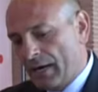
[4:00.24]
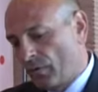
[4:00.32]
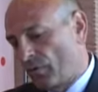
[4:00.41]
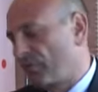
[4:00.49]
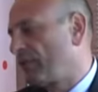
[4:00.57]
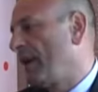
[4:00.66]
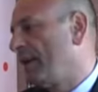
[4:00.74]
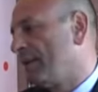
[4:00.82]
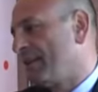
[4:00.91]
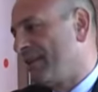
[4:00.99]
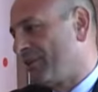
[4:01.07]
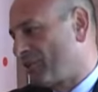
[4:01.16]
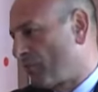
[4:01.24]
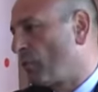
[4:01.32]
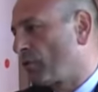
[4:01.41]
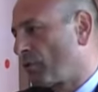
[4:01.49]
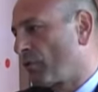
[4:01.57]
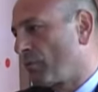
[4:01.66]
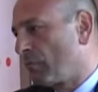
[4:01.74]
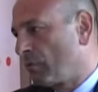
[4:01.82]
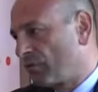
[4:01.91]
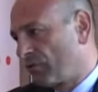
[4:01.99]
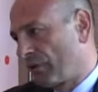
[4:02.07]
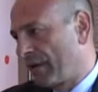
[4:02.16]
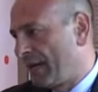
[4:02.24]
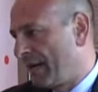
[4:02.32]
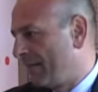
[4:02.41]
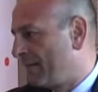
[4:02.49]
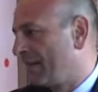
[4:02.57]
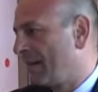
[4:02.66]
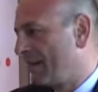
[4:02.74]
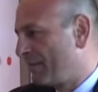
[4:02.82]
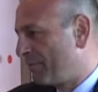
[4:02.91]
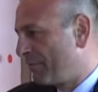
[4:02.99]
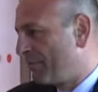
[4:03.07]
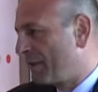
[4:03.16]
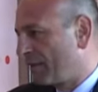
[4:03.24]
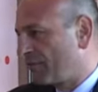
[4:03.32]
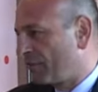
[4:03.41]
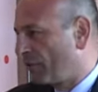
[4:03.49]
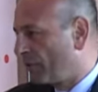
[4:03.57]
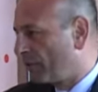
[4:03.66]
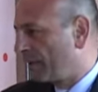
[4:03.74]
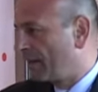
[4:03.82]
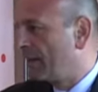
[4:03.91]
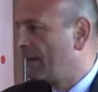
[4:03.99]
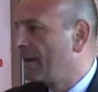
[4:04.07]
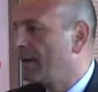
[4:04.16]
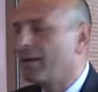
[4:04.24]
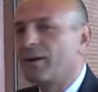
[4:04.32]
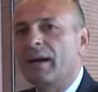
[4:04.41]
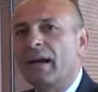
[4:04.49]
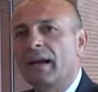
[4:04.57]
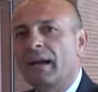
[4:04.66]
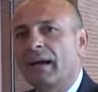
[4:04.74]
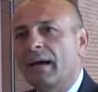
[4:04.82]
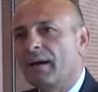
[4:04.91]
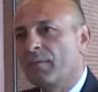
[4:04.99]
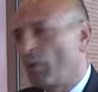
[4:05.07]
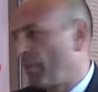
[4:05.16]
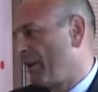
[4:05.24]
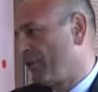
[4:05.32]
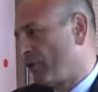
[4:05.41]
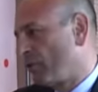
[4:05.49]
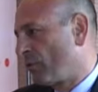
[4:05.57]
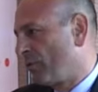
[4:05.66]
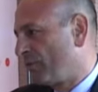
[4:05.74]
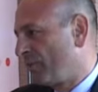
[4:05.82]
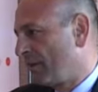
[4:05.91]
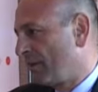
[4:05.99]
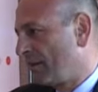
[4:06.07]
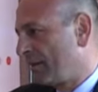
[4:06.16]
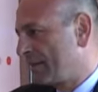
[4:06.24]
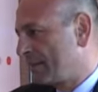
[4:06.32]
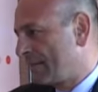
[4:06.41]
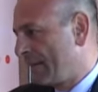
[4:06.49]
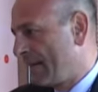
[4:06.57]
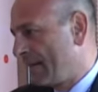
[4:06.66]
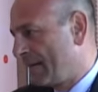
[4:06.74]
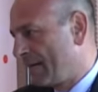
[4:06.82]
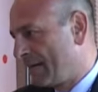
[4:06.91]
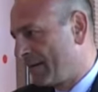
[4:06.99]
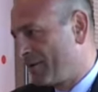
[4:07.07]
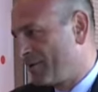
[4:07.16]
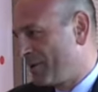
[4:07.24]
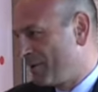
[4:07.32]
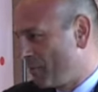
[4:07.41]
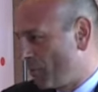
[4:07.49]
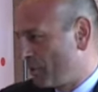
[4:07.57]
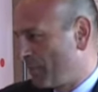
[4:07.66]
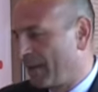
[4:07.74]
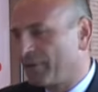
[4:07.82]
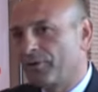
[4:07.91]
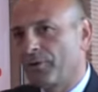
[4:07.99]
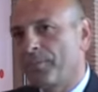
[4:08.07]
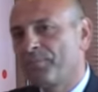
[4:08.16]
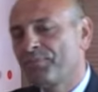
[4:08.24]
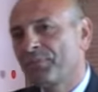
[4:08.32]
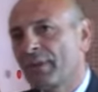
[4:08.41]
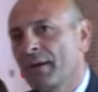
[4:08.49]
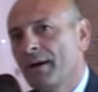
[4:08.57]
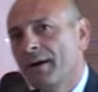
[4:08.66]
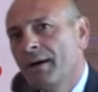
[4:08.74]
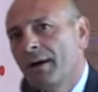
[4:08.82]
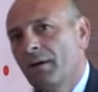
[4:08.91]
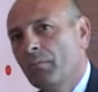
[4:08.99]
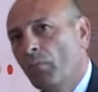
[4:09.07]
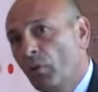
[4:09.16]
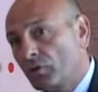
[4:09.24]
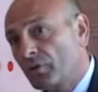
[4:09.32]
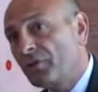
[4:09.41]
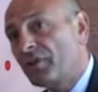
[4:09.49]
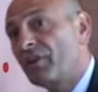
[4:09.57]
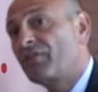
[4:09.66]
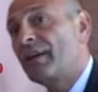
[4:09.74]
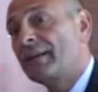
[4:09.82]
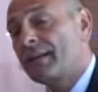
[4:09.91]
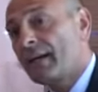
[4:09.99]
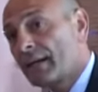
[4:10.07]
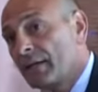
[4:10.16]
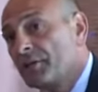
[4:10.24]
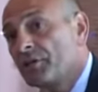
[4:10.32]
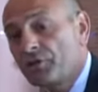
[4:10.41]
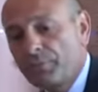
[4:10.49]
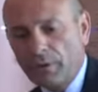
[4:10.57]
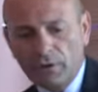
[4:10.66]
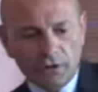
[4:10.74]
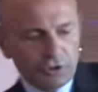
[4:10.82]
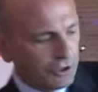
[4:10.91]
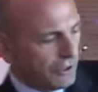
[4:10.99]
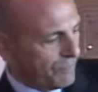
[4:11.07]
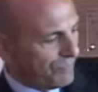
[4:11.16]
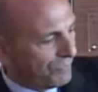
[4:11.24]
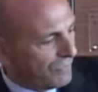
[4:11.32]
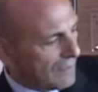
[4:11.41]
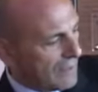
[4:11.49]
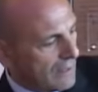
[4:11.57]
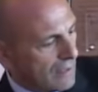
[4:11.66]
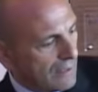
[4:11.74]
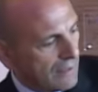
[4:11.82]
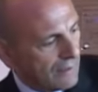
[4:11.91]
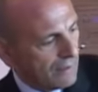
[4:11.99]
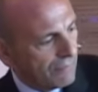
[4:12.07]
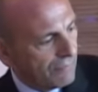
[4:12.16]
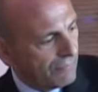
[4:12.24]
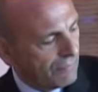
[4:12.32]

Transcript: ha uno stand dietro molto robusto che ne evita le vibrazioni nel momento in cui si, si è in, in, movimento. Molto interessante anche il 10 pollici, eh,